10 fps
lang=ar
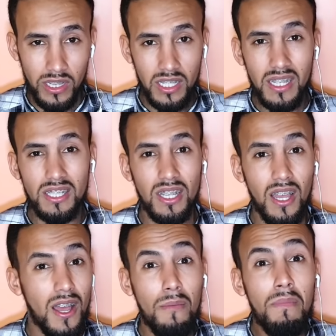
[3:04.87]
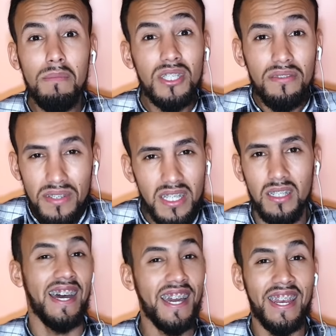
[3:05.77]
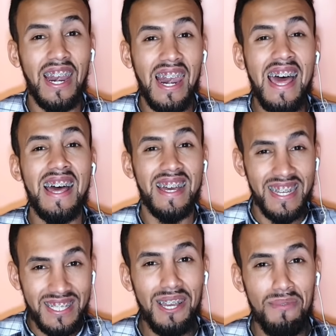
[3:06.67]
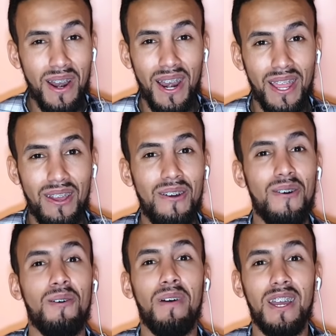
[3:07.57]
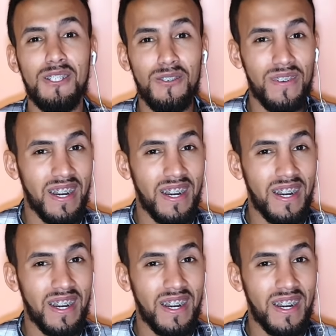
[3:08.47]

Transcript: اللي درت ما مشى فين غير الله اختبرني وبغى يشوف